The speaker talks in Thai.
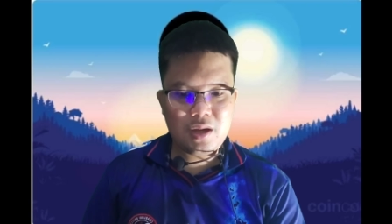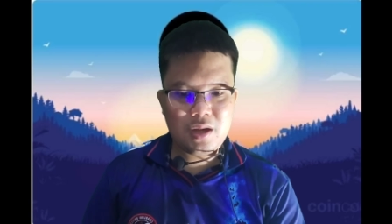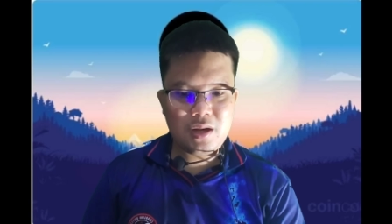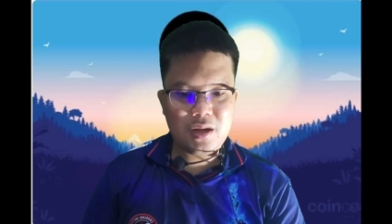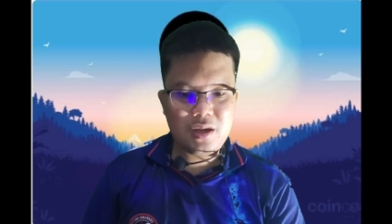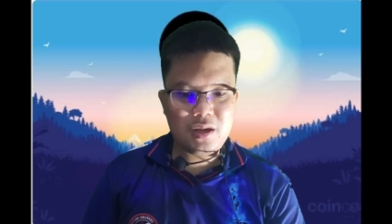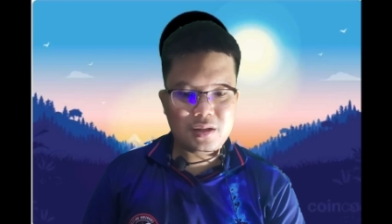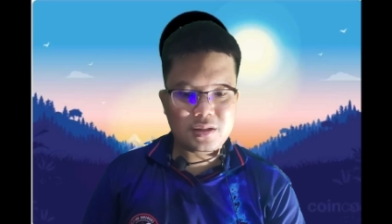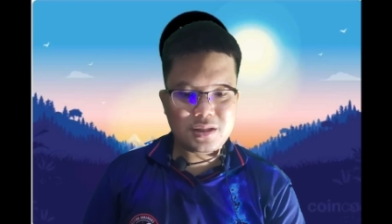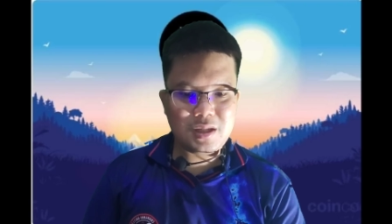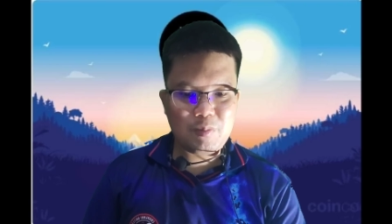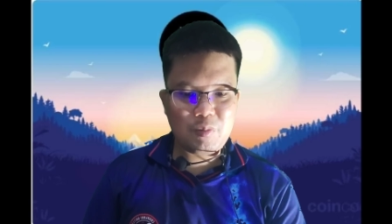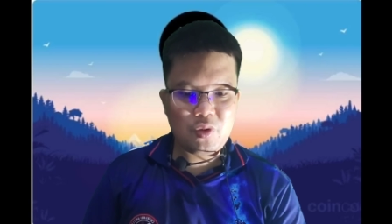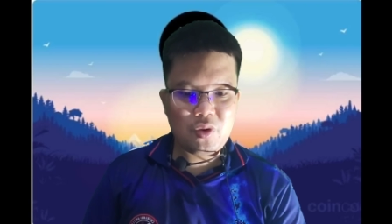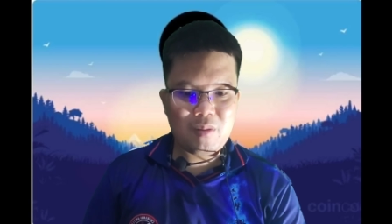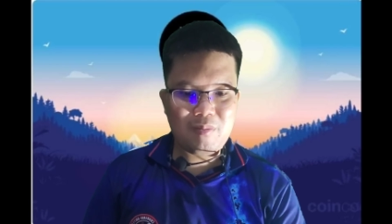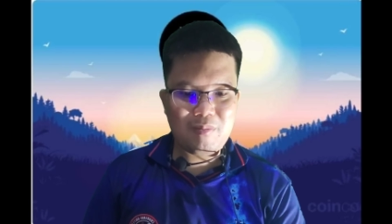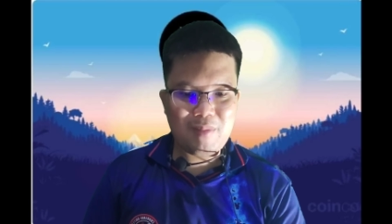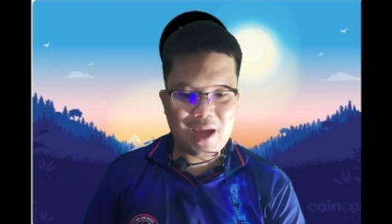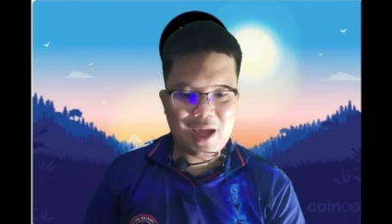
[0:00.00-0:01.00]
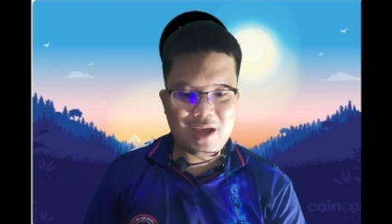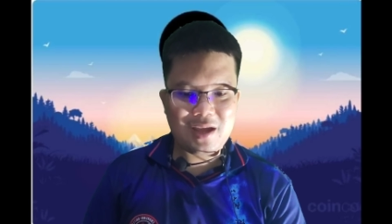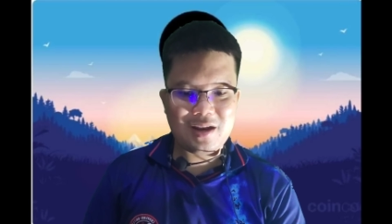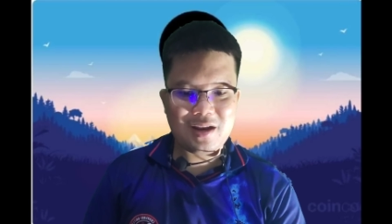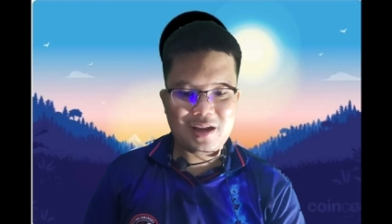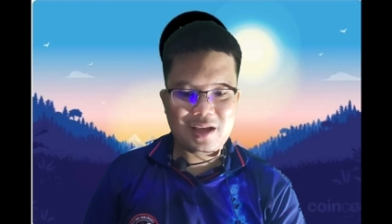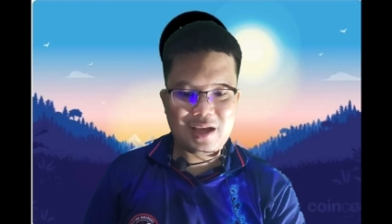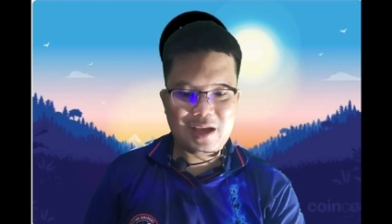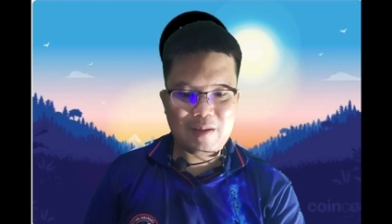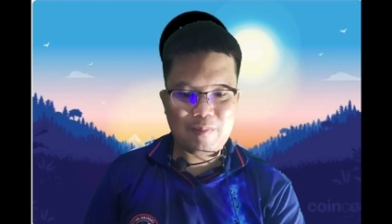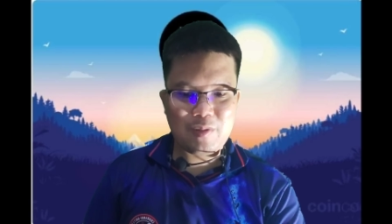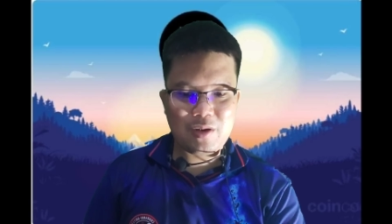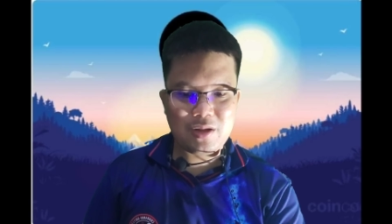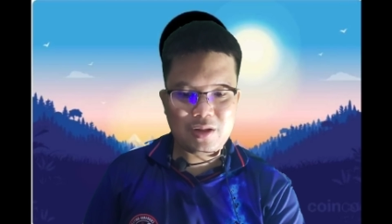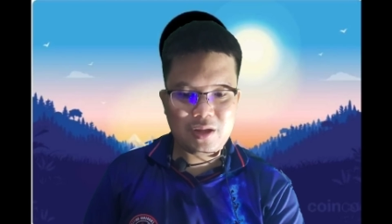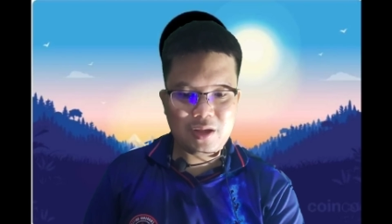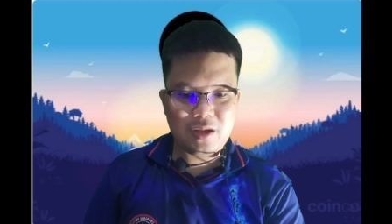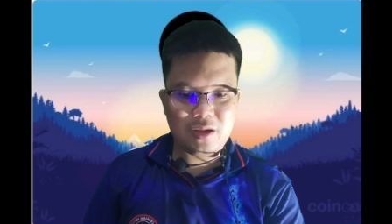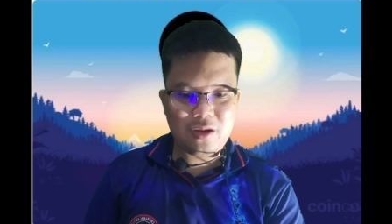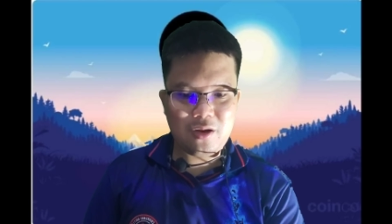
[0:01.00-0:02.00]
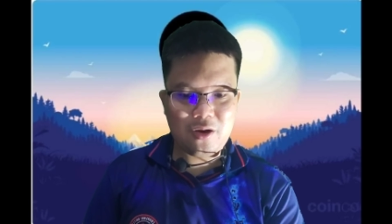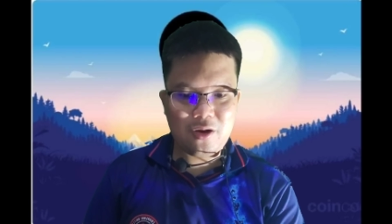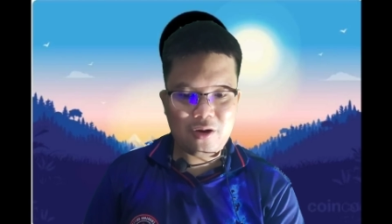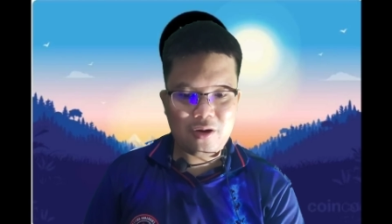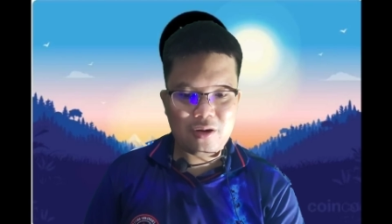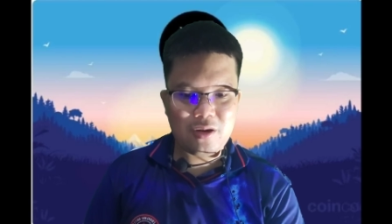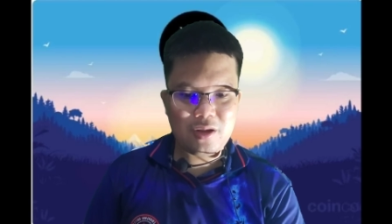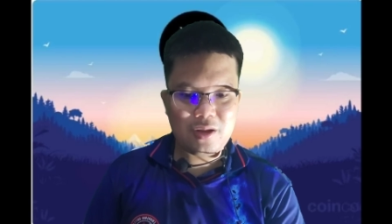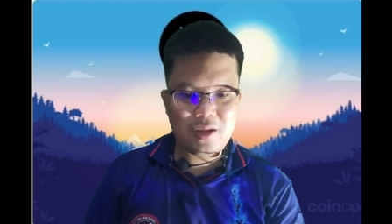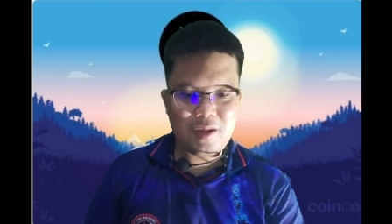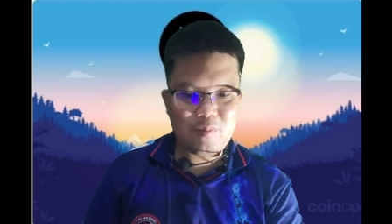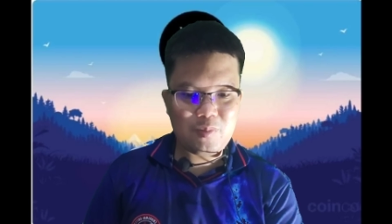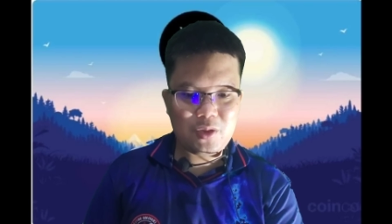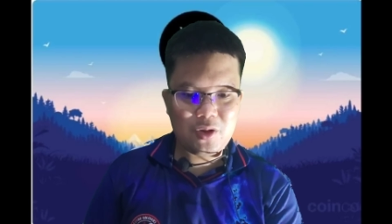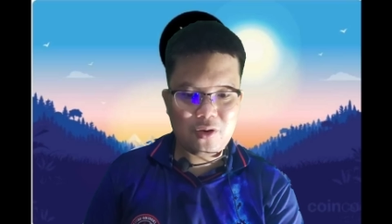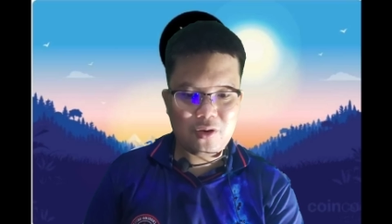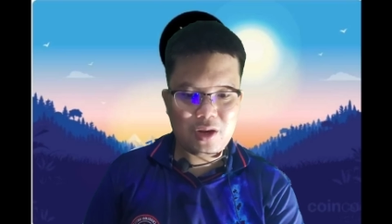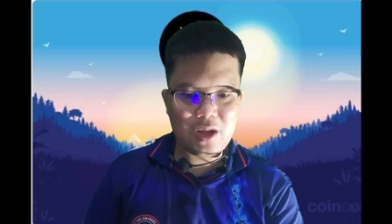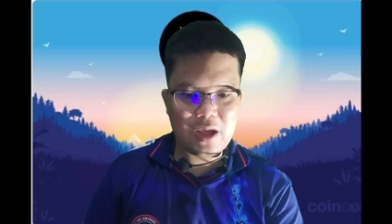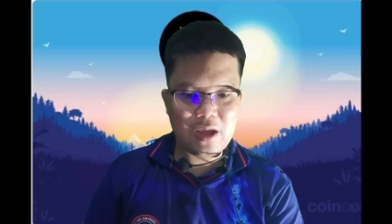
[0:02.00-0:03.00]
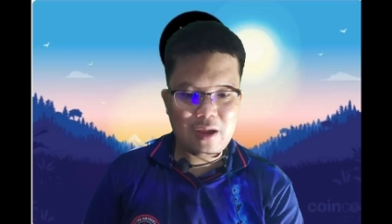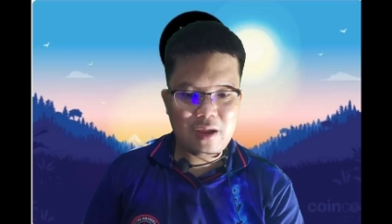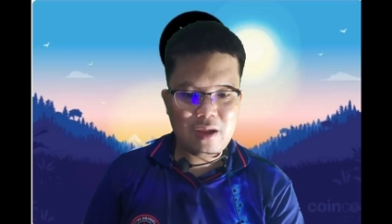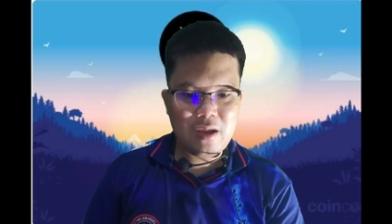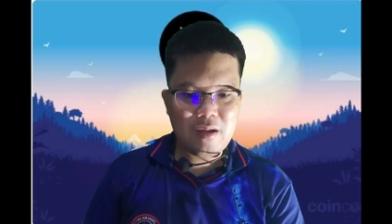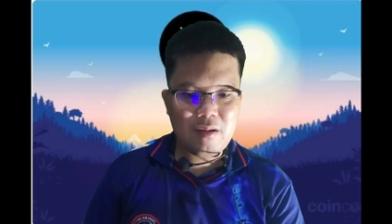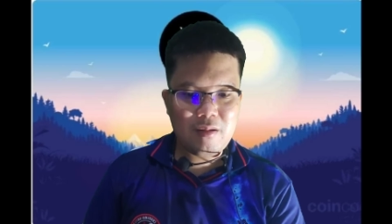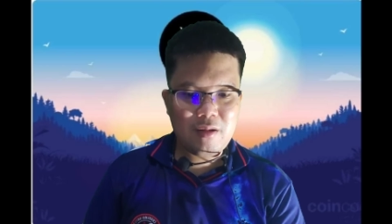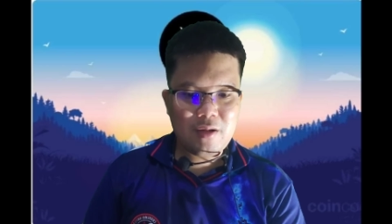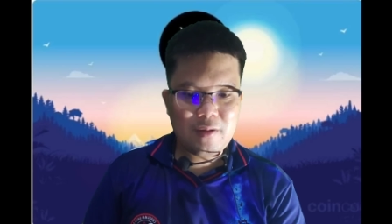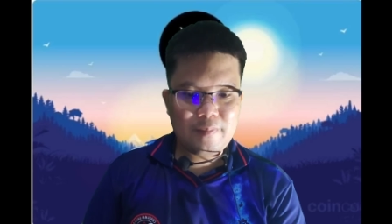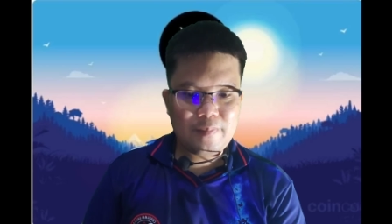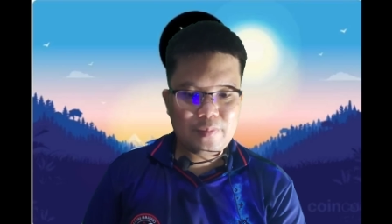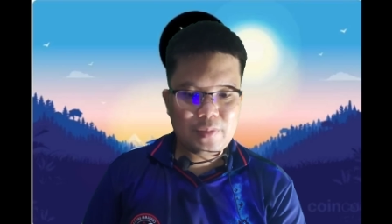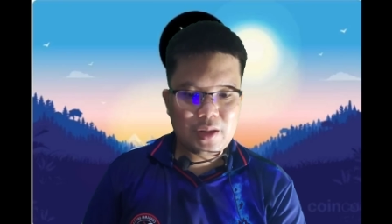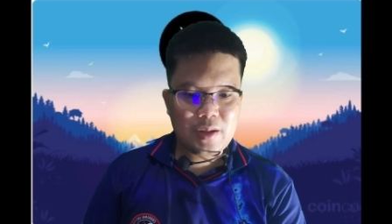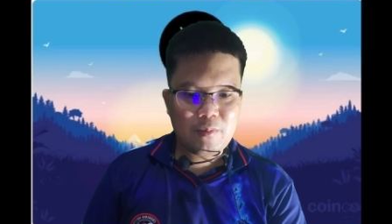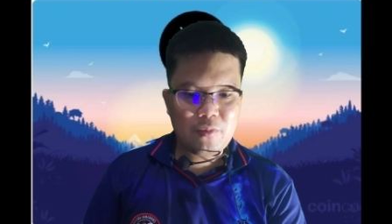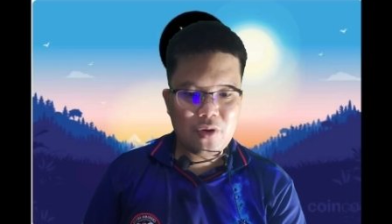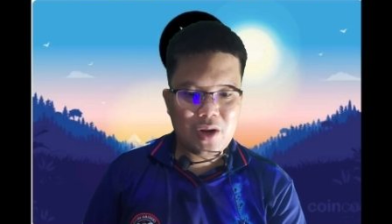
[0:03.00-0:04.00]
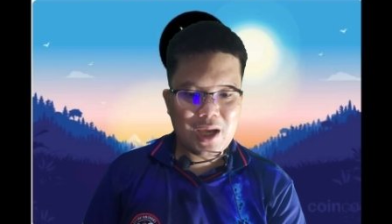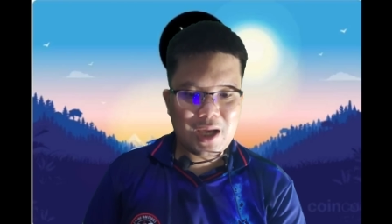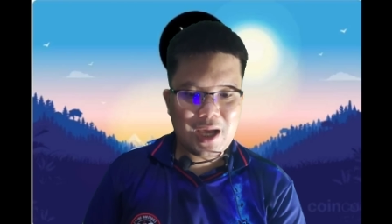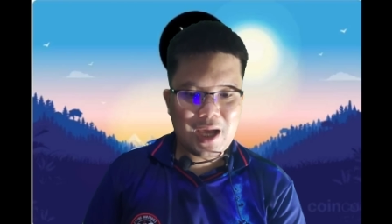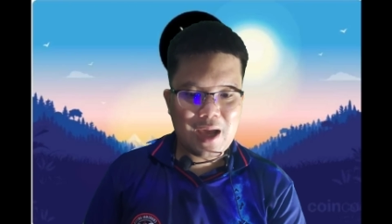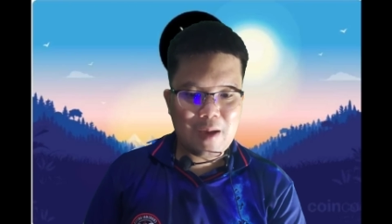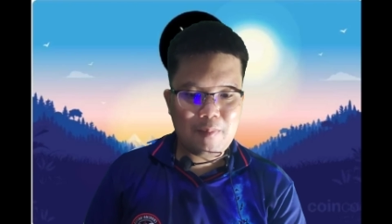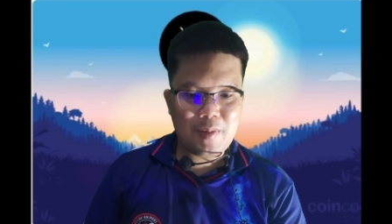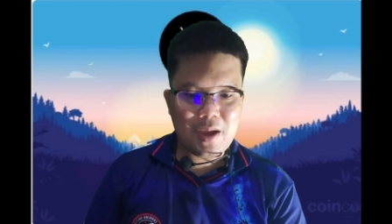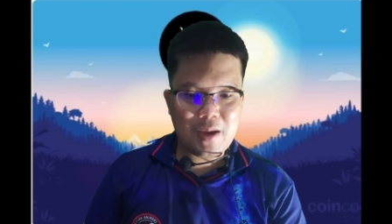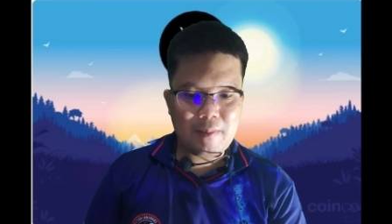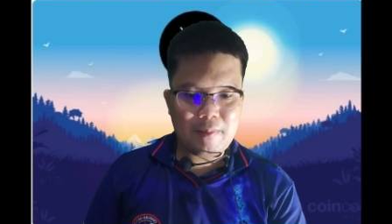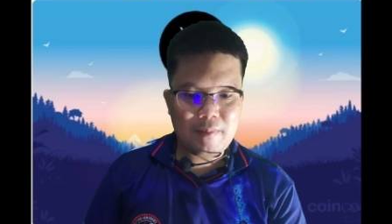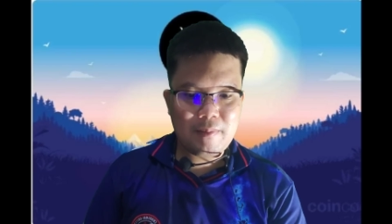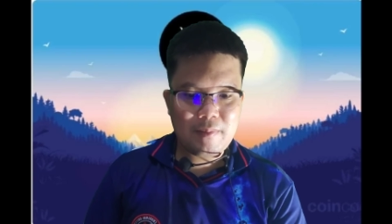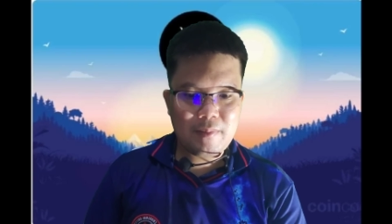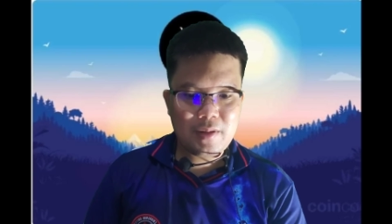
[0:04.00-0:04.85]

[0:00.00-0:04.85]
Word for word: อื่นๆจำนวนมากนะครับก็ถือครองคริปโตเนี่ย มูลค่าเพียง